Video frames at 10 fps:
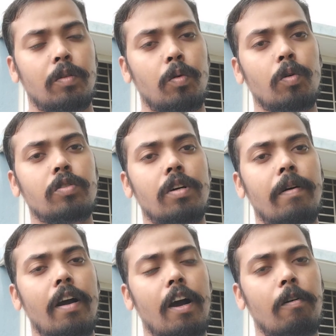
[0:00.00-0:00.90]

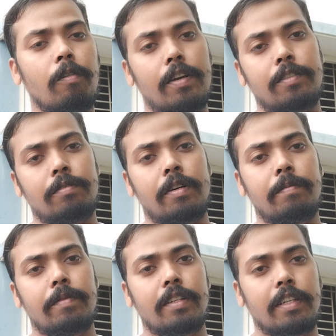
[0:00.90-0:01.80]
लोकसभा और राज्यसभा
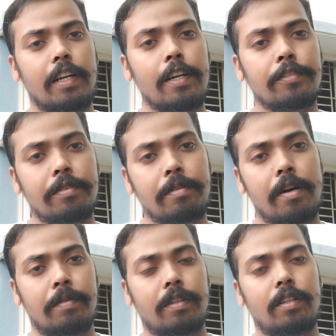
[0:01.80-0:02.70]
में राज्यसभा
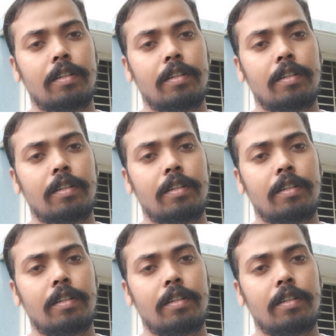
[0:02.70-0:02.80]
में